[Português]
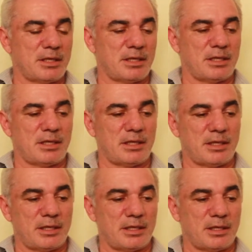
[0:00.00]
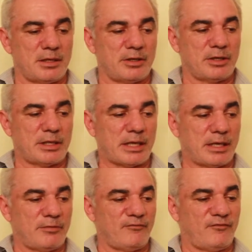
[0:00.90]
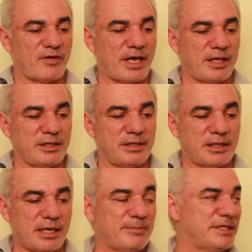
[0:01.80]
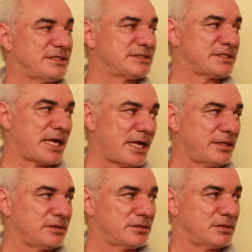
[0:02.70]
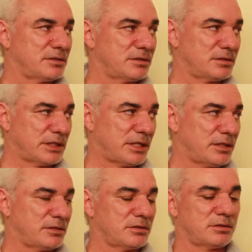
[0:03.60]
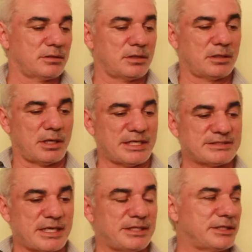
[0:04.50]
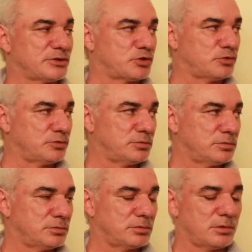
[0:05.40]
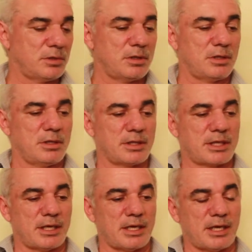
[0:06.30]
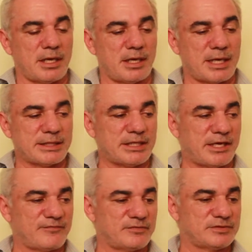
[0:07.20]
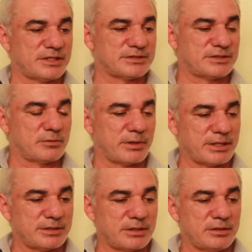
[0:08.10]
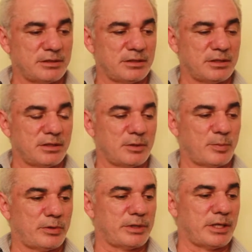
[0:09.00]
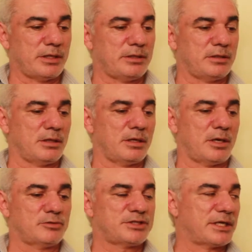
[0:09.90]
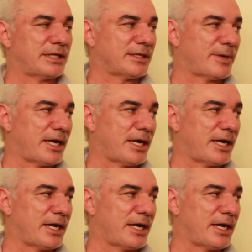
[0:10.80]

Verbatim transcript: é, vai amenizar né, a saída sul, que é a DF 250, porém, ao chegar na